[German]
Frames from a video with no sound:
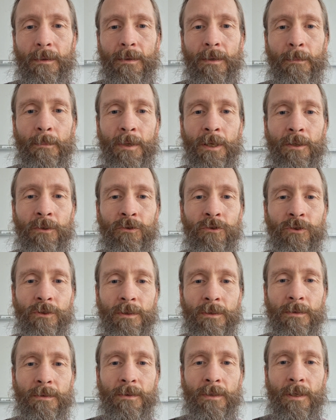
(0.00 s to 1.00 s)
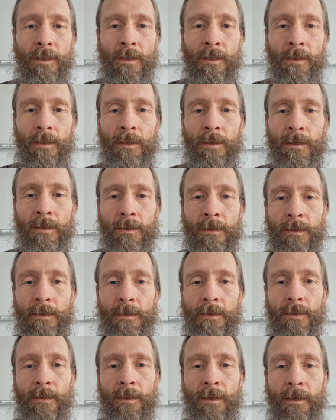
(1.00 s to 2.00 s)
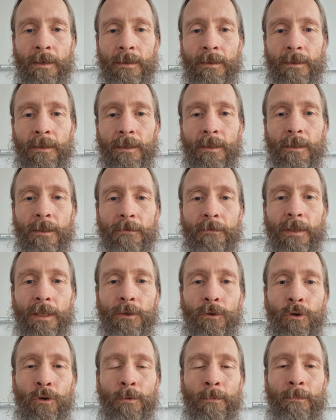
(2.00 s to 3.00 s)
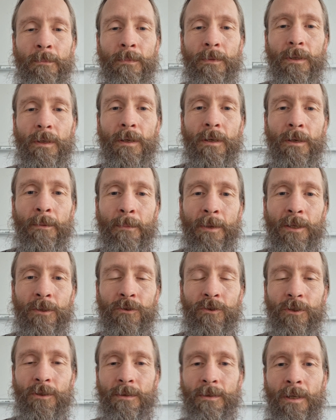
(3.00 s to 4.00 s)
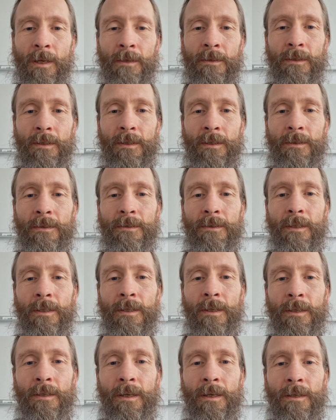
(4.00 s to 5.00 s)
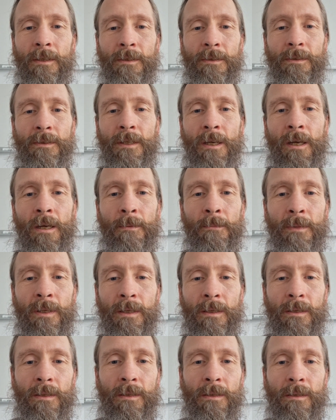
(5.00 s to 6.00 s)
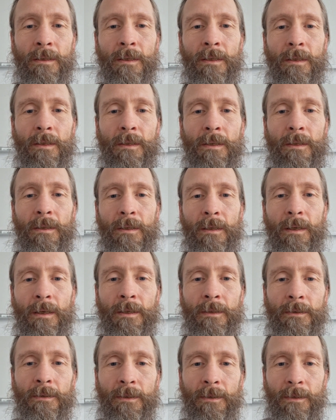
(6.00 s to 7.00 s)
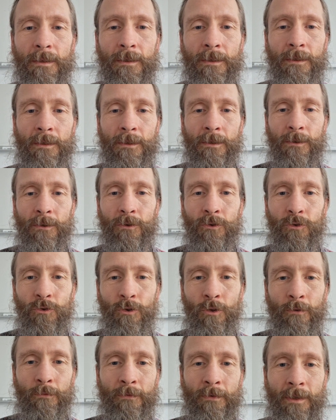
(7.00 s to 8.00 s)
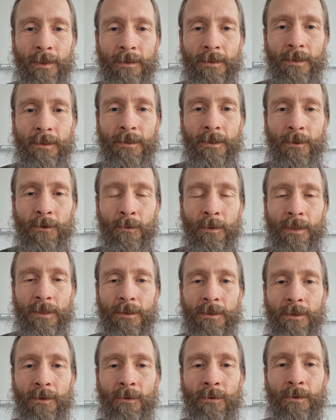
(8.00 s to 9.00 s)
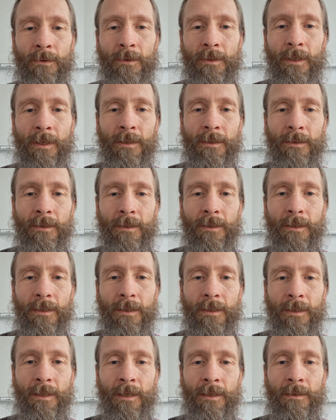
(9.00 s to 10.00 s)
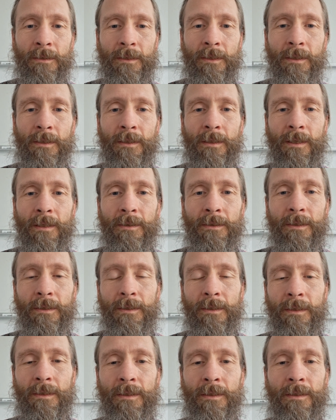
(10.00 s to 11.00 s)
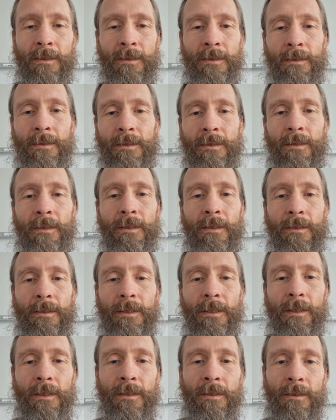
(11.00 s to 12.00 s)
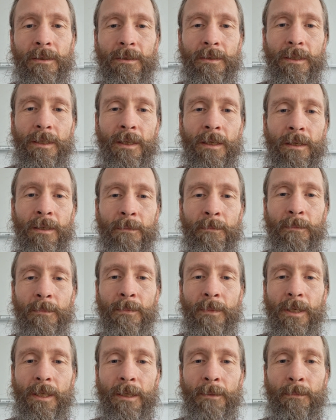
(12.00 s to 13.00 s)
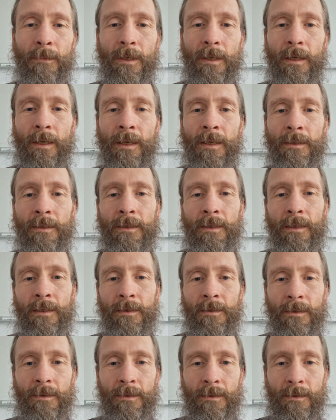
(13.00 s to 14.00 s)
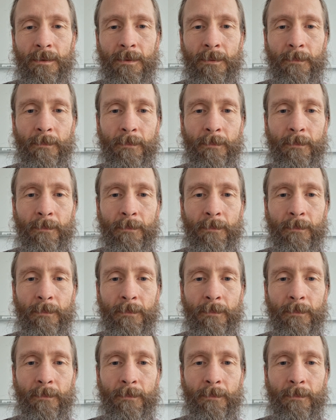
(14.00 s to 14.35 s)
Der Mensch ist ja ein Individuum, jeder Mensch ist anders, jeder hat anderes Karma, andere Stoffwechselsituationen, andere Gedanken, andere Dinge, die er im Leben gelernt hat.